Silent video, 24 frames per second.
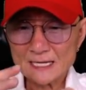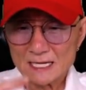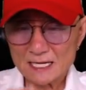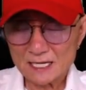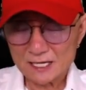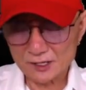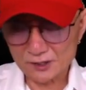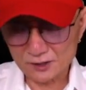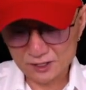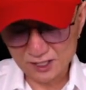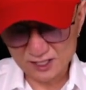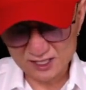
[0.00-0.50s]

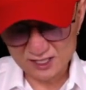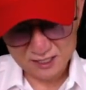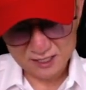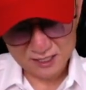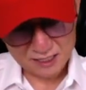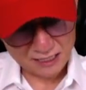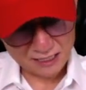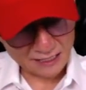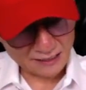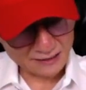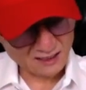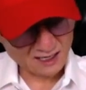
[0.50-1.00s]

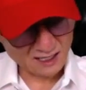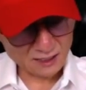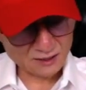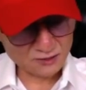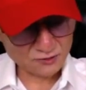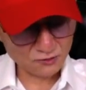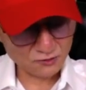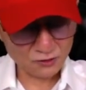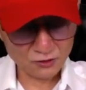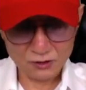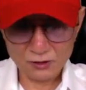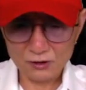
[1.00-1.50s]
역전지질
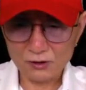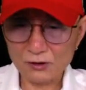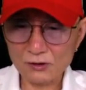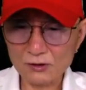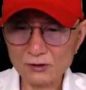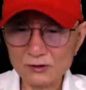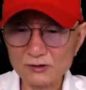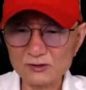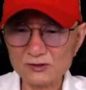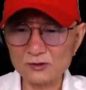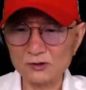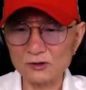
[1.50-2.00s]
않아가지고
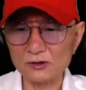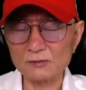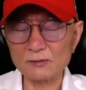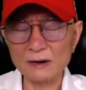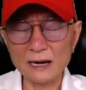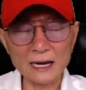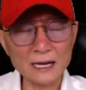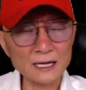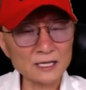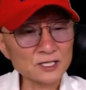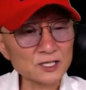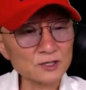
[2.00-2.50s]
조금
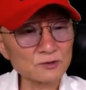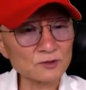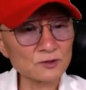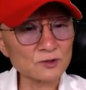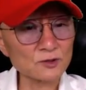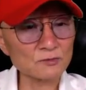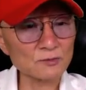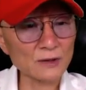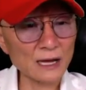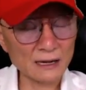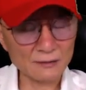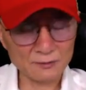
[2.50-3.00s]
아쉬움이
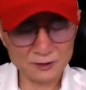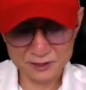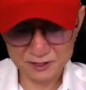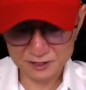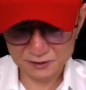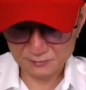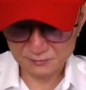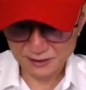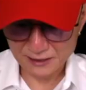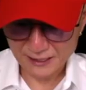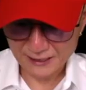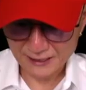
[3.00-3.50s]
좀
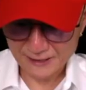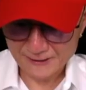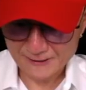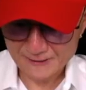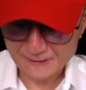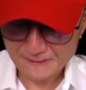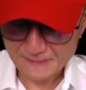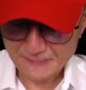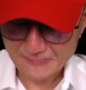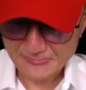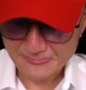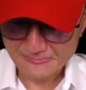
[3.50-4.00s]

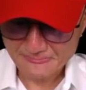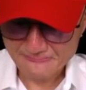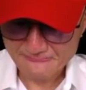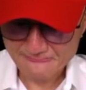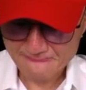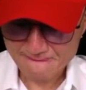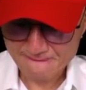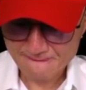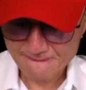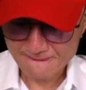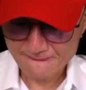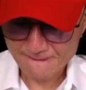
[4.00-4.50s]
남았습니다.
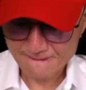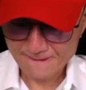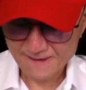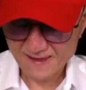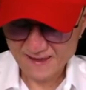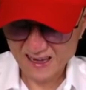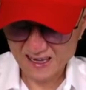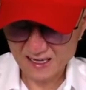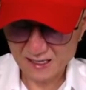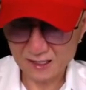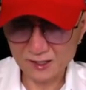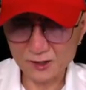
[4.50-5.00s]

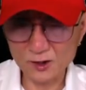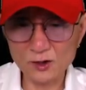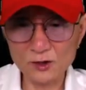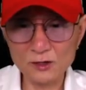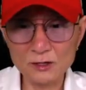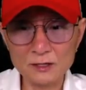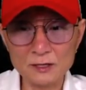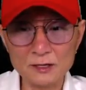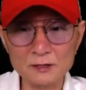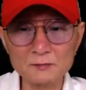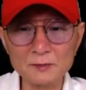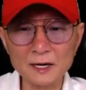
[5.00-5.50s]
자
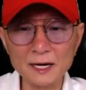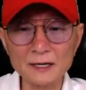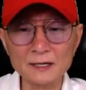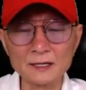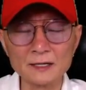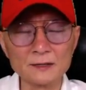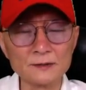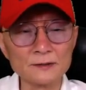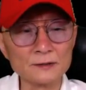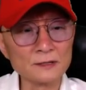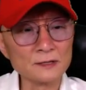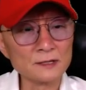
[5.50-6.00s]
일요일
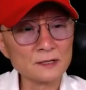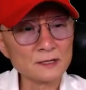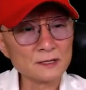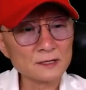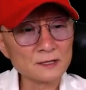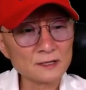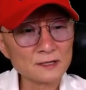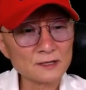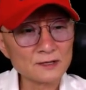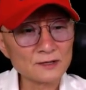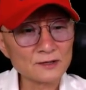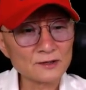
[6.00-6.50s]
경마는
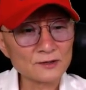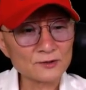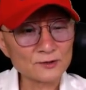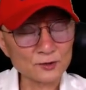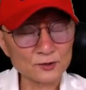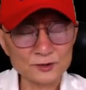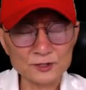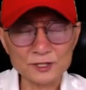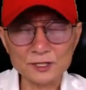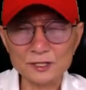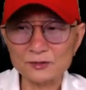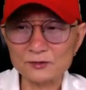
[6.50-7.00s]

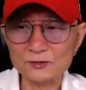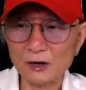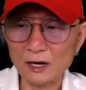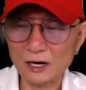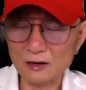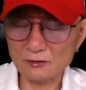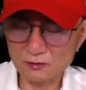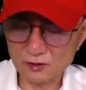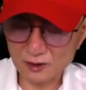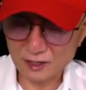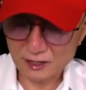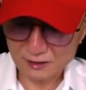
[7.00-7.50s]
조철이 또
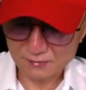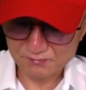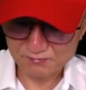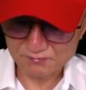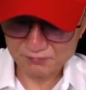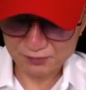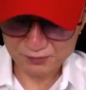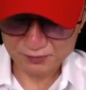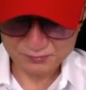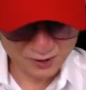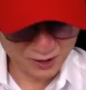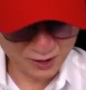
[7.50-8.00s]
한구나
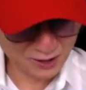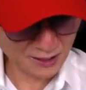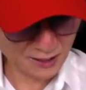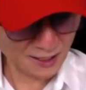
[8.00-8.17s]
분명히